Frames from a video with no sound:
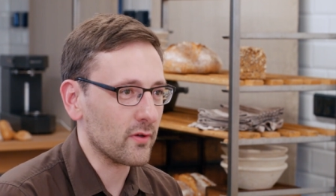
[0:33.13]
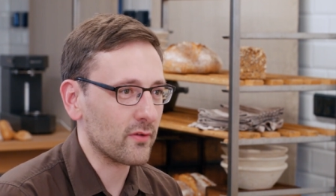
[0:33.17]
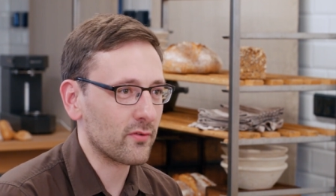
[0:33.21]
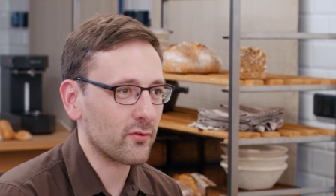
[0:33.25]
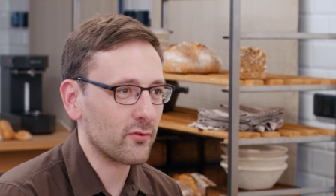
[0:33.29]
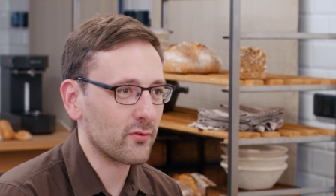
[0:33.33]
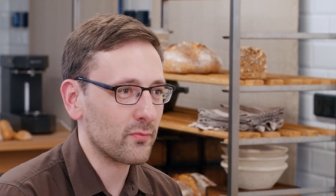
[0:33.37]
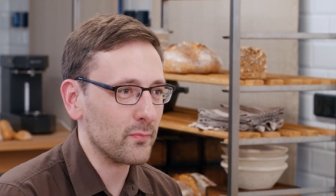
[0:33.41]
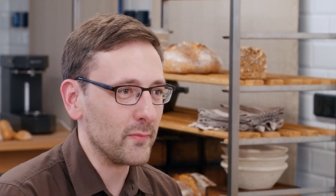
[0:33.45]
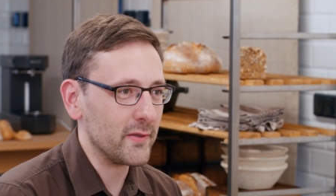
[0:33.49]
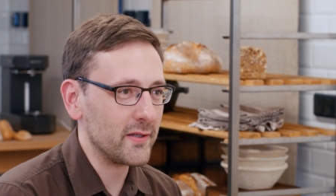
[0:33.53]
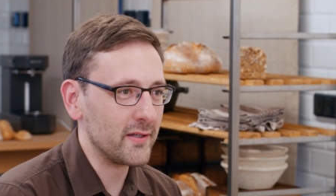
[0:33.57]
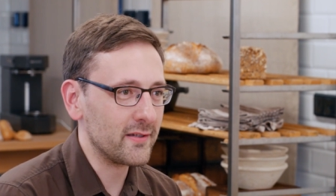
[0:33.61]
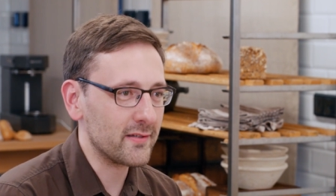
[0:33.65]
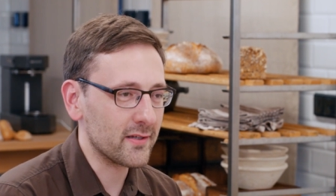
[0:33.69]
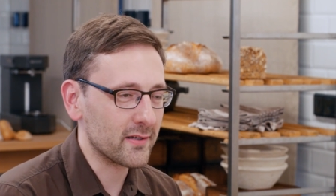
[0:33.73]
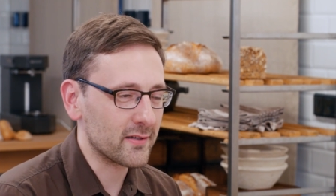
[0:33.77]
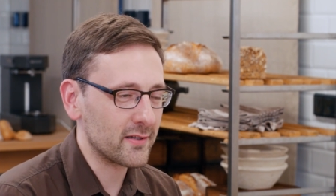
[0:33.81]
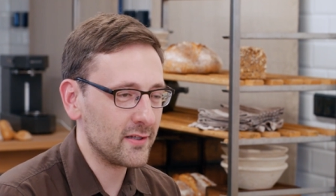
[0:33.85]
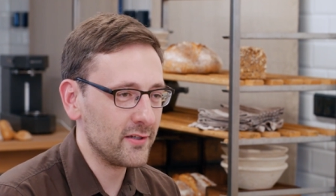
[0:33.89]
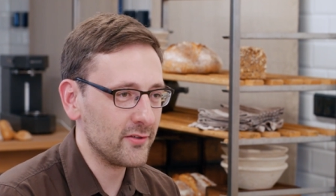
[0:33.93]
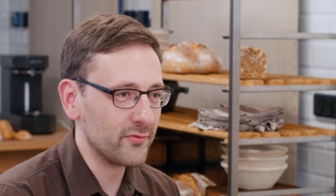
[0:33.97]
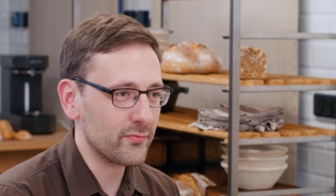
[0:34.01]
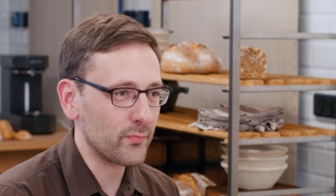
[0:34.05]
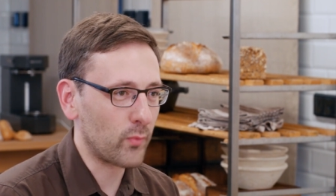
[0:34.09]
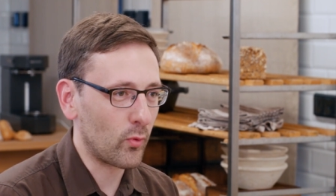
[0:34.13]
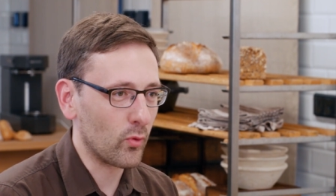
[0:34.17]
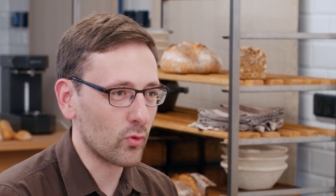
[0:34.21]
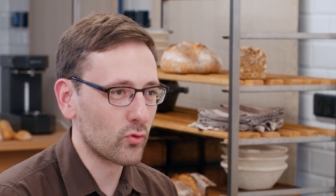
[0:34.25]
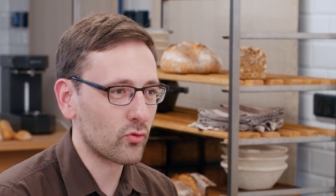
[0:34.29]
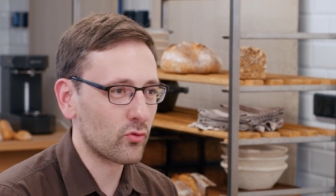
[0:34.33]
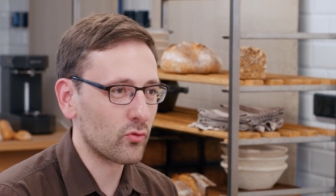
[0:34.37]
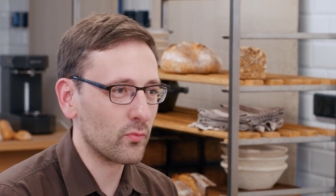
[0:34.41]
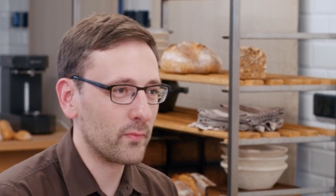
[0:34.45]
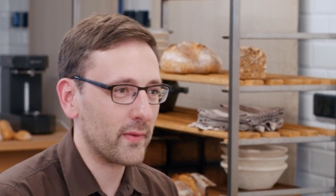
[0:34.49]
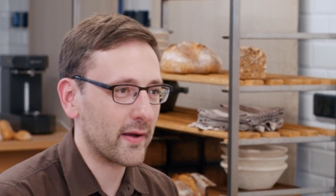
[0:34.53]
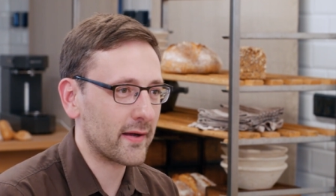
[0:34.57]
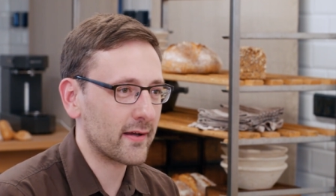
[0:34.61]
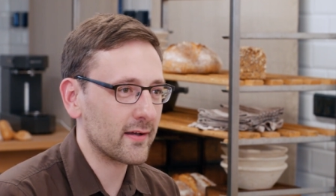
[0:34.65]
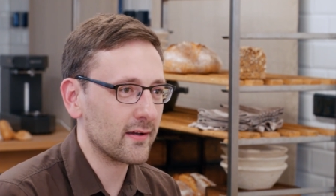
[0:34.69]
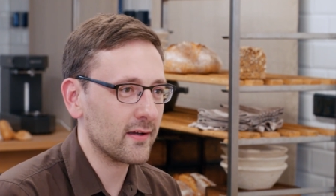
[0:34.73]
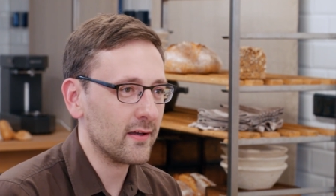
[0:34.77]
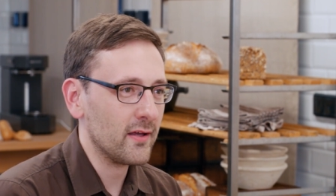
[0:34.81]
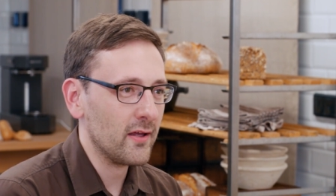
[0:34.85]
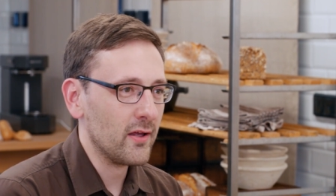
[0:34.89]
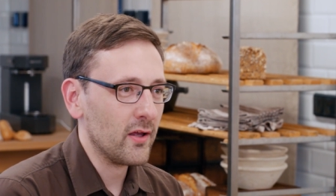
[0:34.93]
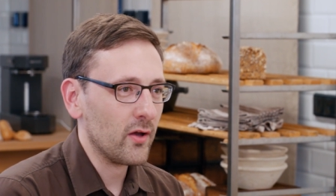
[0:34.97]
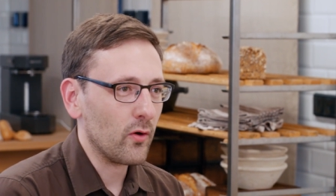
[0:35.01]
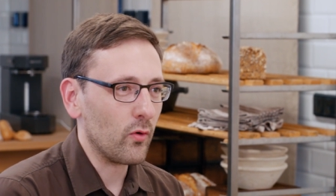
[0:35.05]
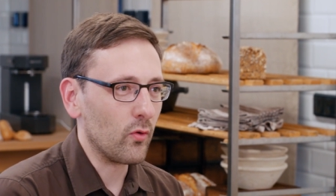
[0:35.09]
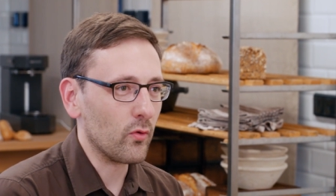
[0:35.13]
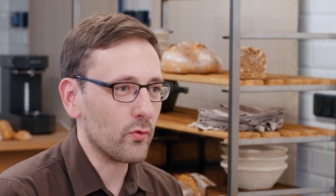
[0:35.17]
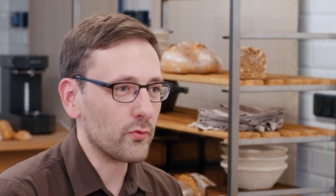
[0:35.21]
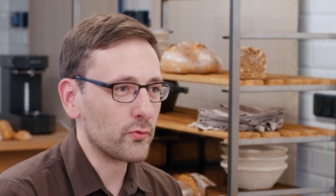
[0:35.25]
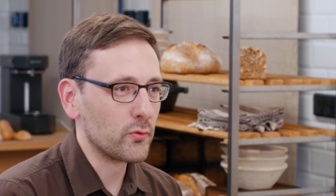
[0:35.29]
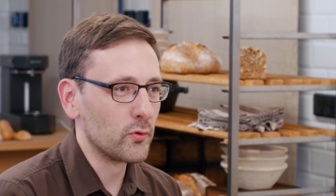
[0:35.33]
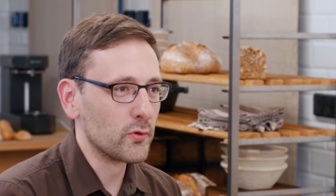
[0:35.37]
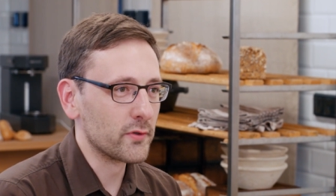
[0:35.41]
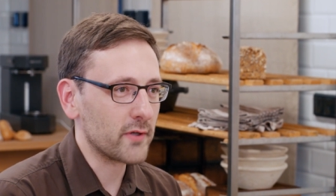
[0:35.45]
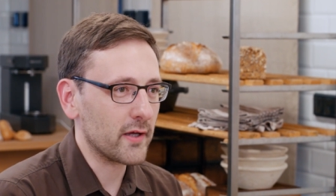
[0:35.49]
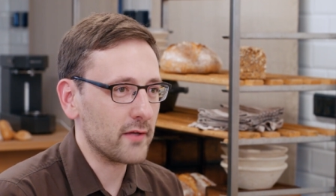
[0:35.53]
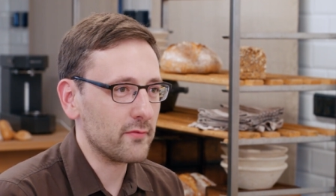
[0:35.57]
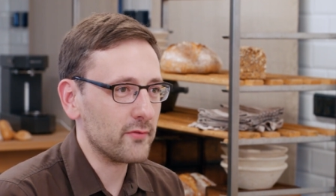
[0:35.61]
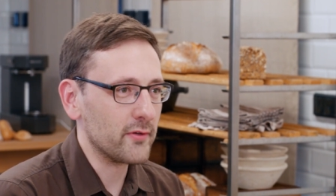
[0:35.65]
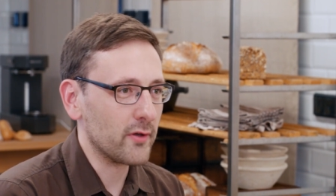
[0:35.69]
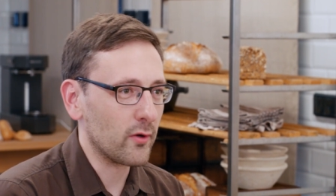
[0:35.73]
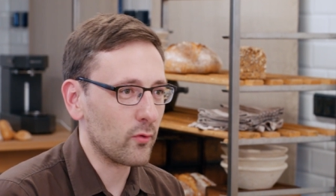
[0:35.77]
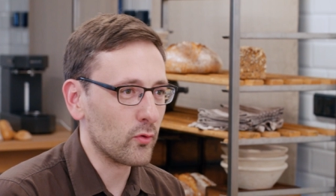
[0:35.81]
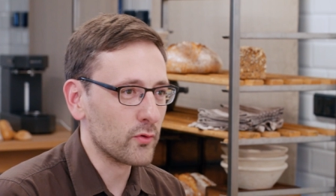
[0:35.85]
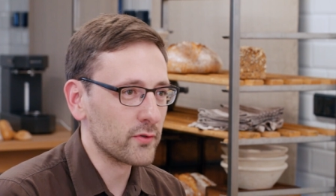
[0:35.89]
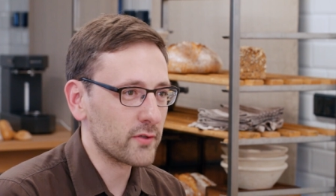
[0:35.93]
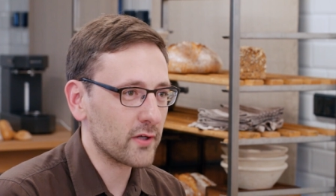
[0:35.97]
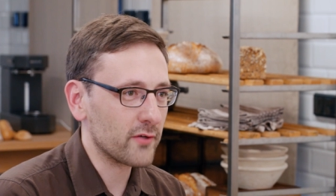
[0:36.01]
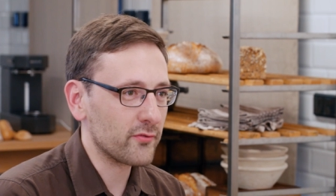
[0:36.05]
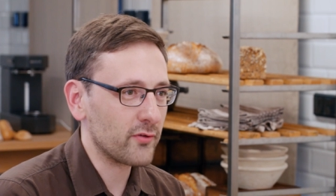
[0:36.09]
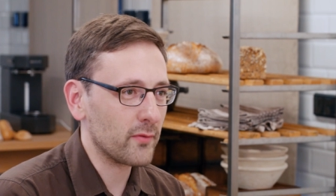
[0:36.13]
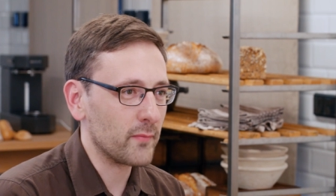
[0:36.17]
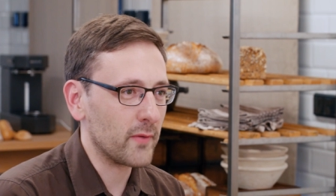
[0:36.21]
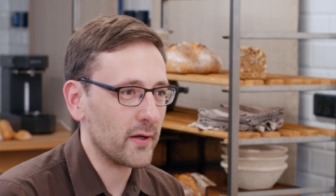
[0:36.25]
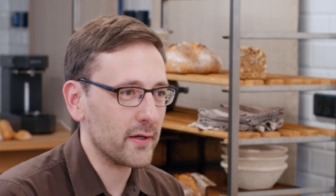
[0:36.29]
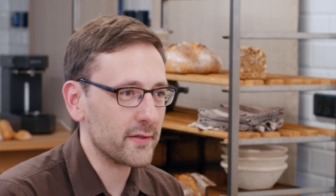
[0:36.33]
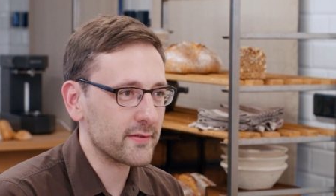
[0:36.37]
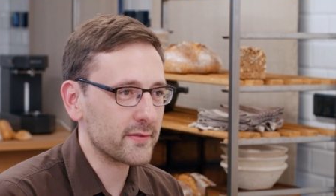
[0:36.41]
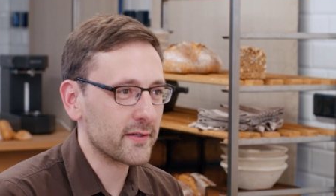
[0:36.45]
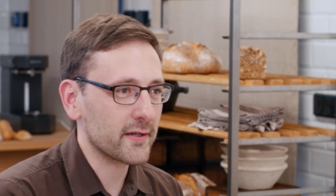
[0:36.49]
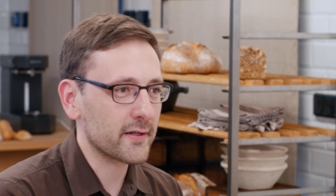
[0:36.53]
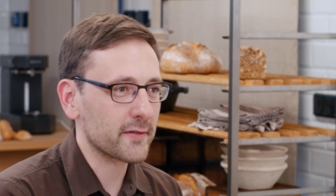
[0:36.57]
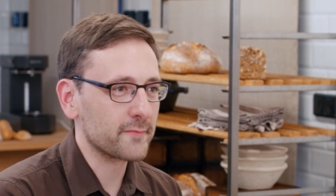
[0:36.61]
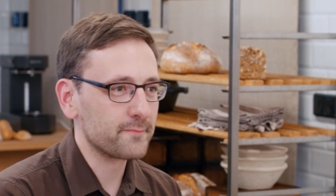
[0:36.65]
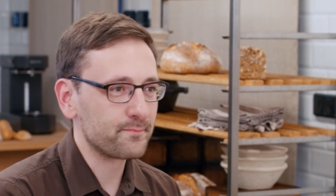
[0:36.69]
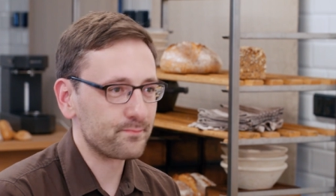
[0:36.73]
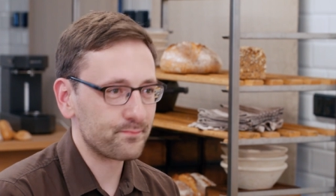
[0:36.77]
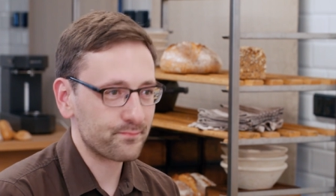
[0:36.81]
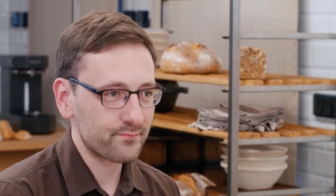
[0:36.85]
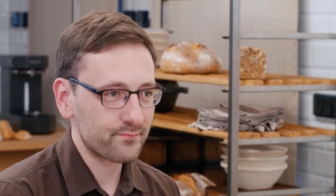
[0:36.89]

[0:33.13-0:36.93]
Es ist meditativ, Brot zu backen und holt einen wieder runter vom Alltag.